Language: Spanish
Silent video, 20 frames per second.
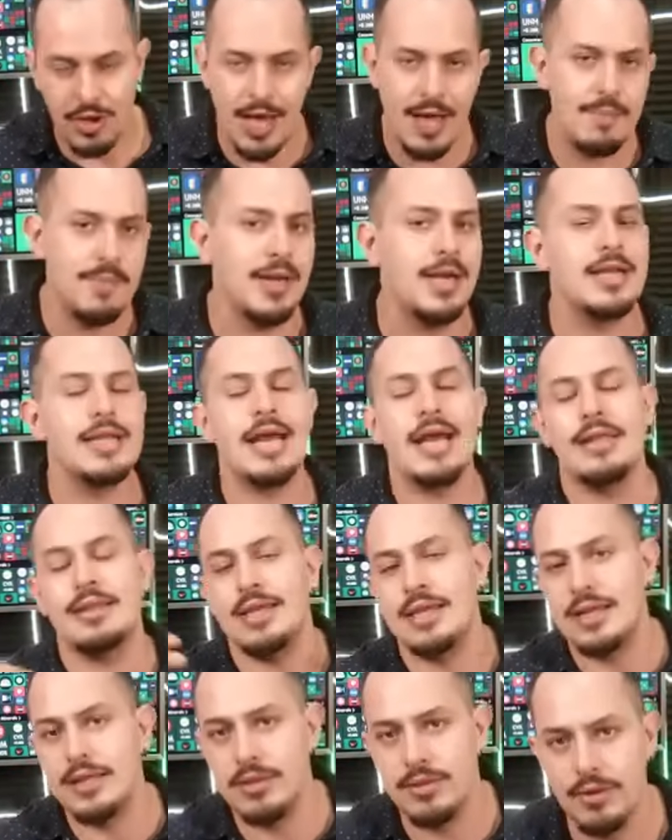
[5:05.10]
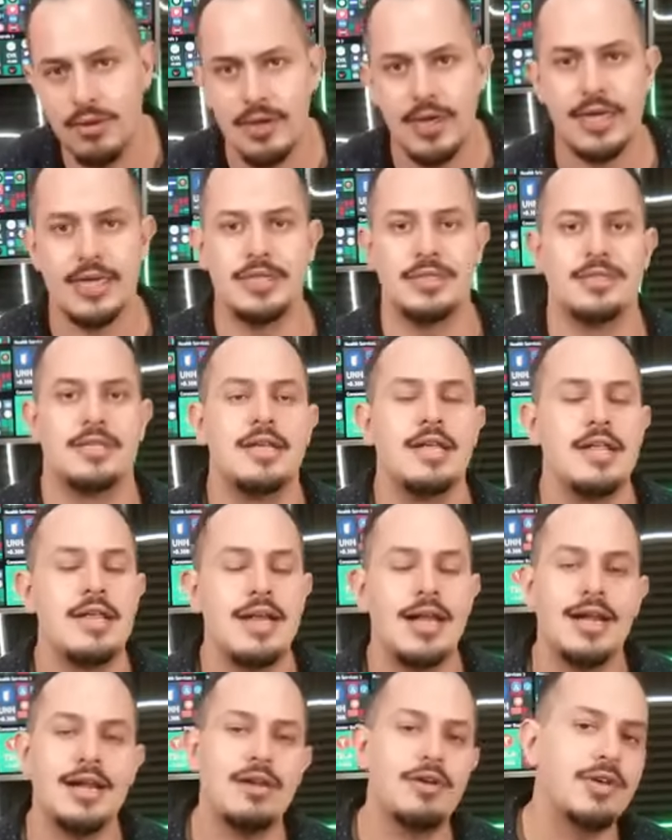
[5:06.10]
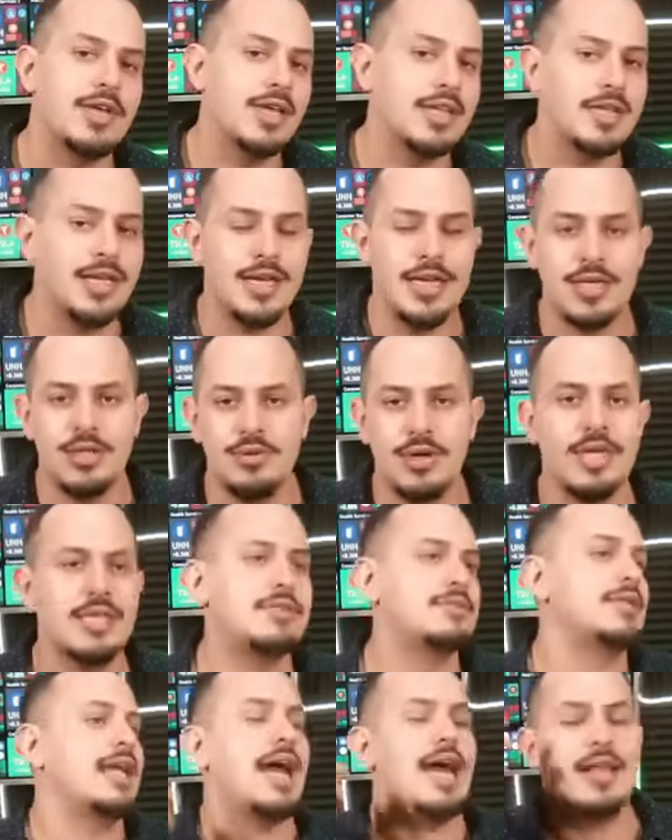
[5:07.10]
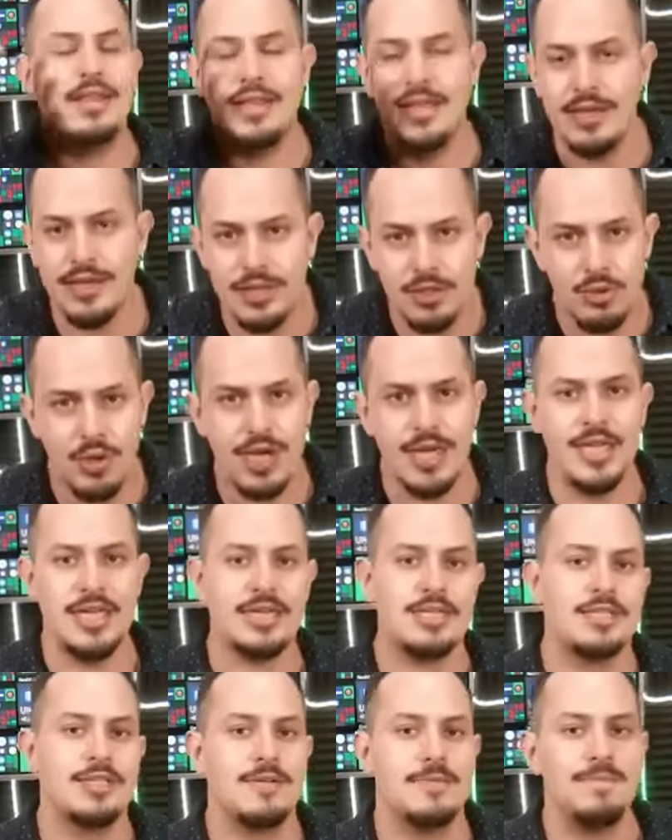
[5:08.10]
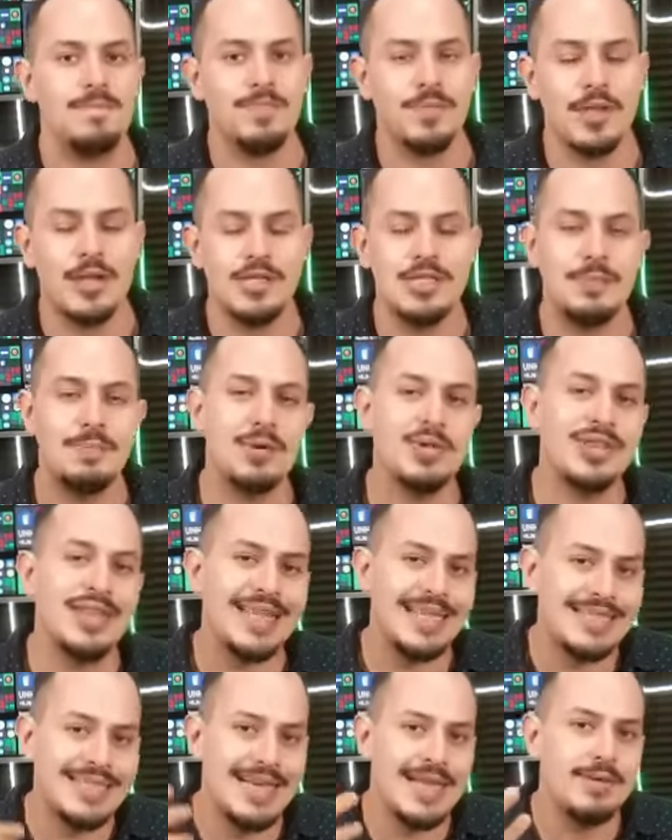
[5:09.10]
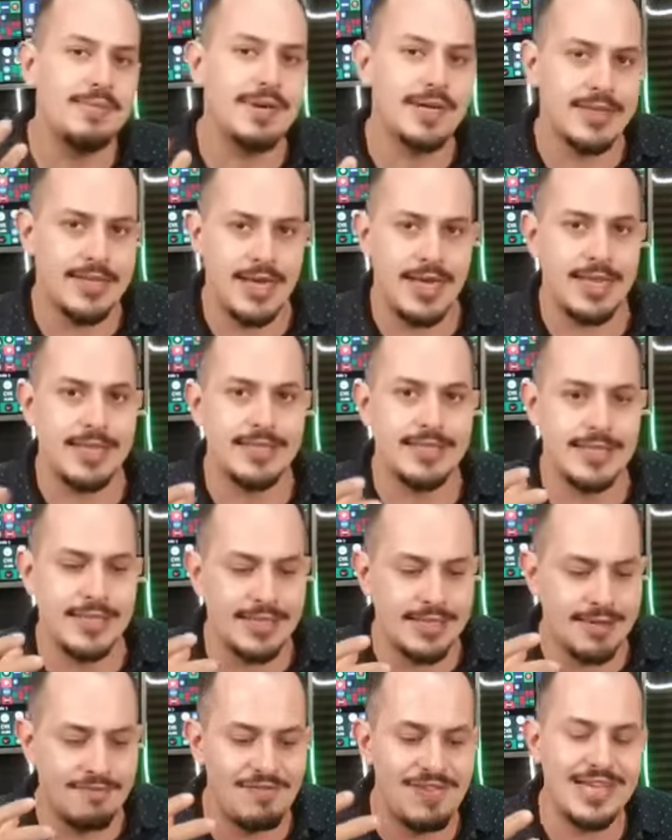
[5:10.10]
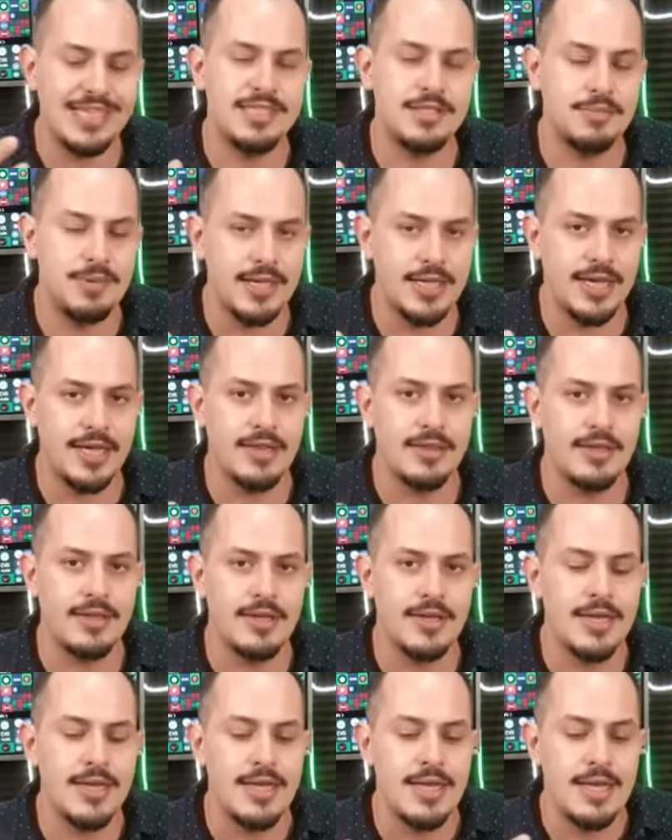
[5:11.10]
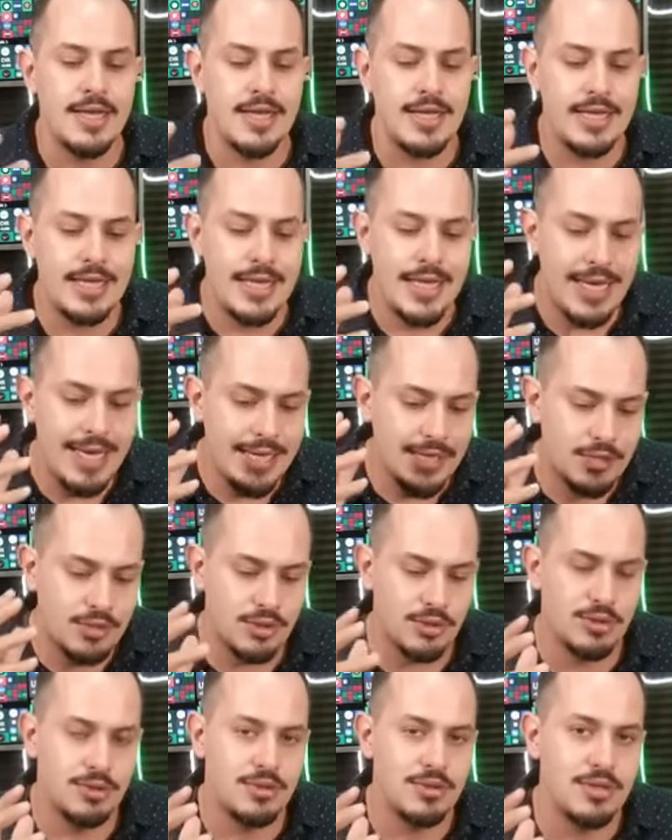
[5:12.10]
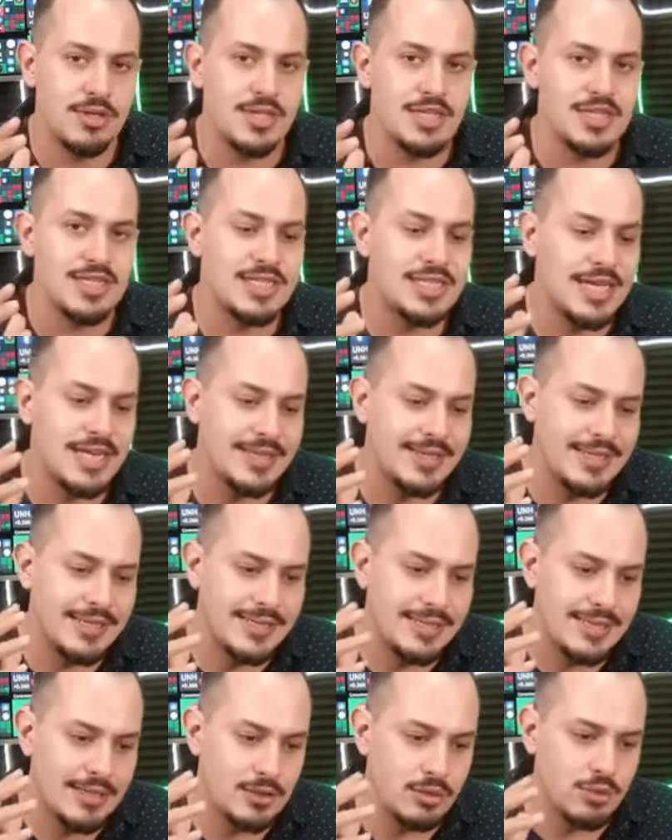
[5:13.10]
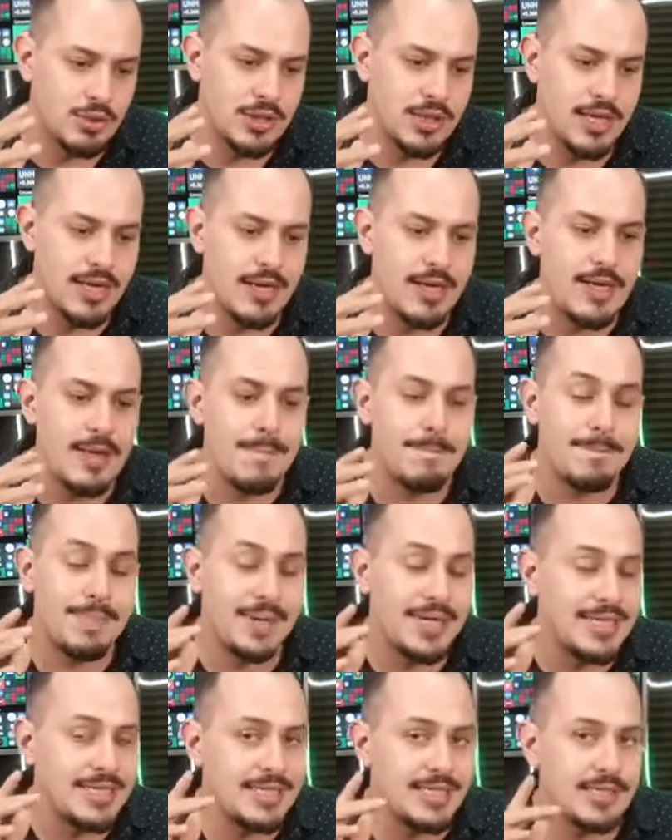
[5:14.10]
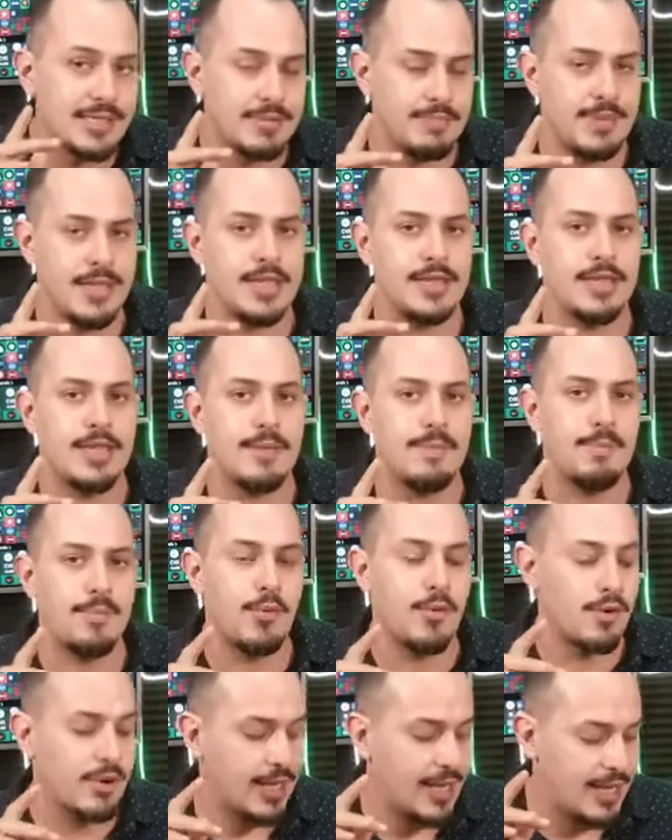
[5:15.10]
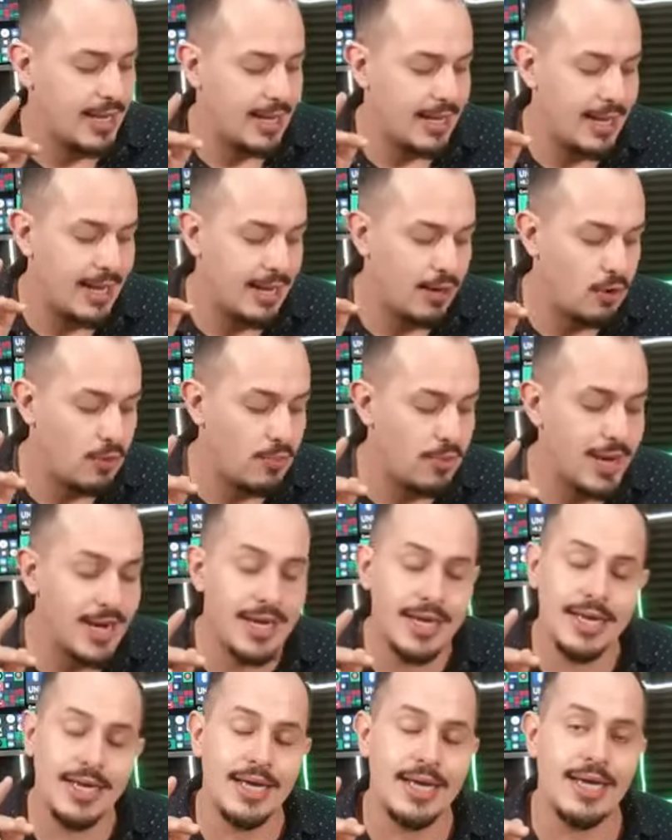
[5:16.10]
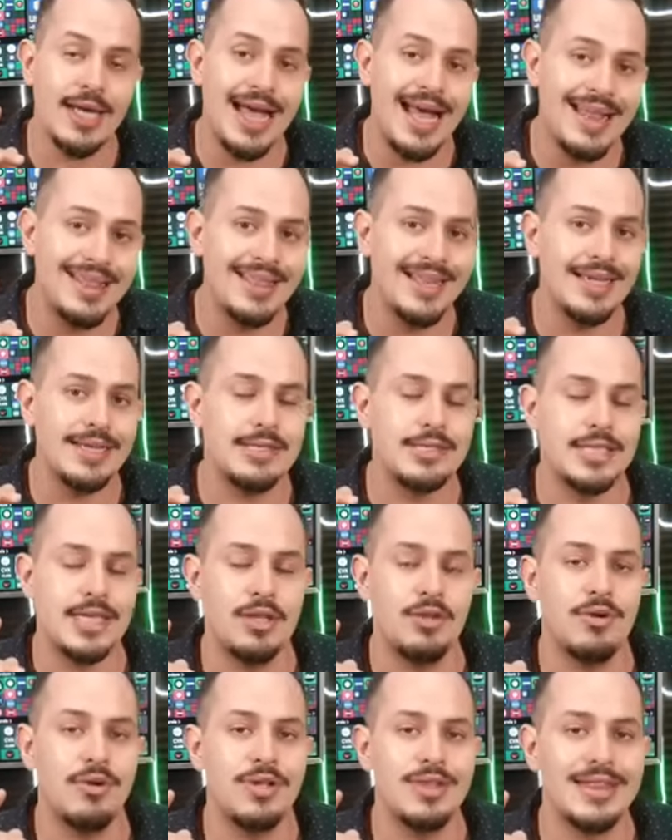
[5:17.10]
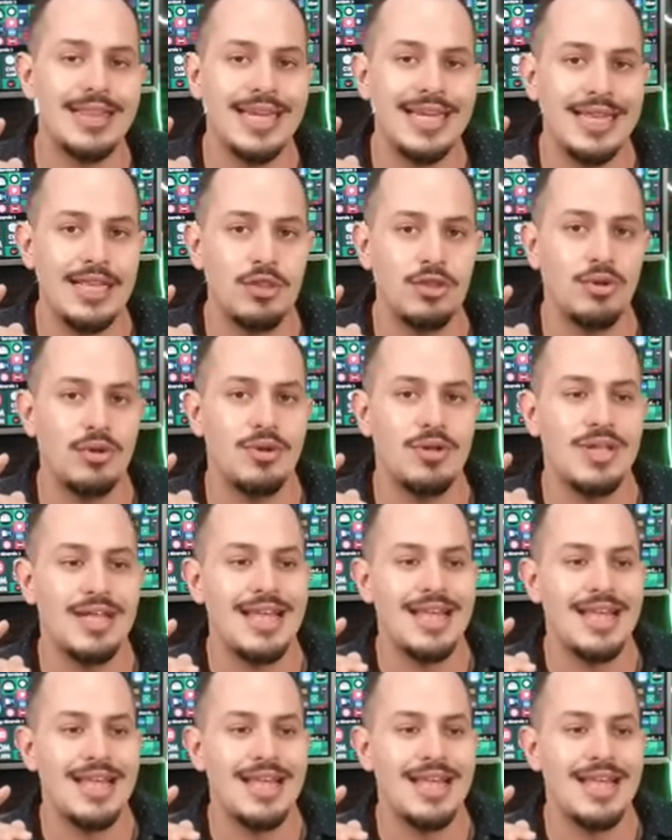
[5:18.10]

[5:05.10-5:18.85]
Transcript: cambian, ya tienen dólares. El que lo quiera tener en yuanes, ya tienen yuanes. O sea, pero te da esa libertad, esa flexibilidad. Y esto ya desde Rusia, precisamente porque como han han estado teniendo